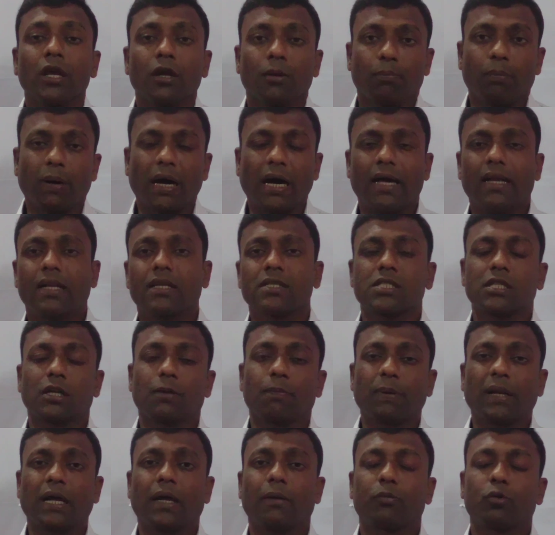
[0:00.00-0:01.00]
भारत से
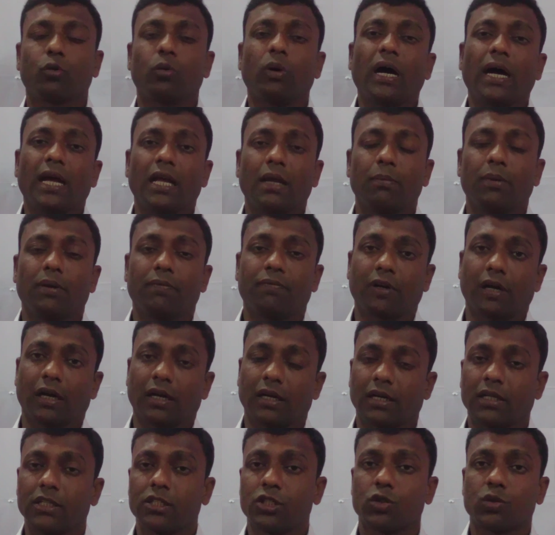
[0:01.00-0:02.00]
प्राप्त हुआ आईएमएफ का
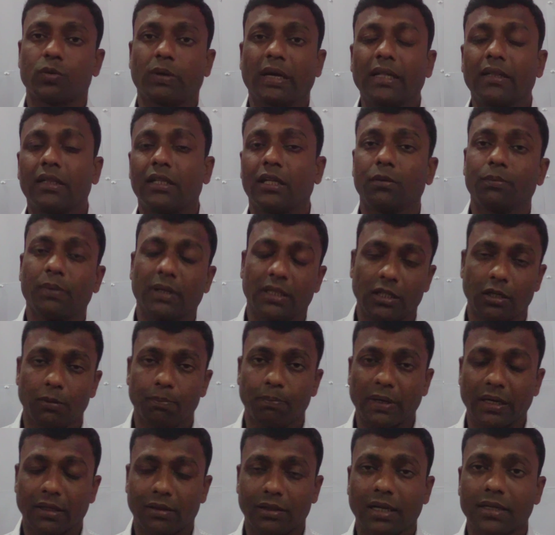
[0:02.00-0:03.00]
कर्ज जो है दिन ब दिन
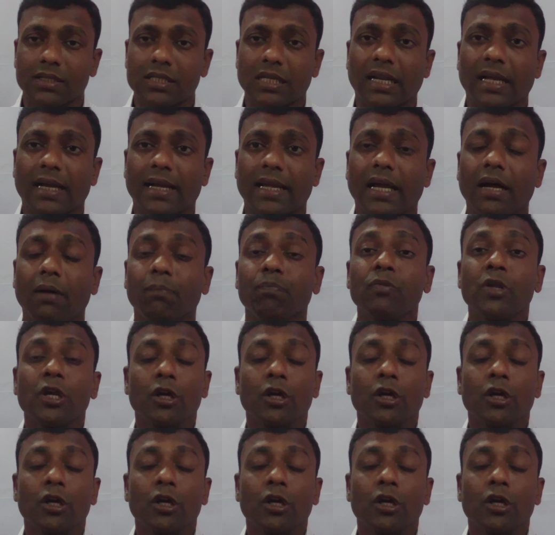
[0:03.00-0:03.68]
बढ़ता चला गया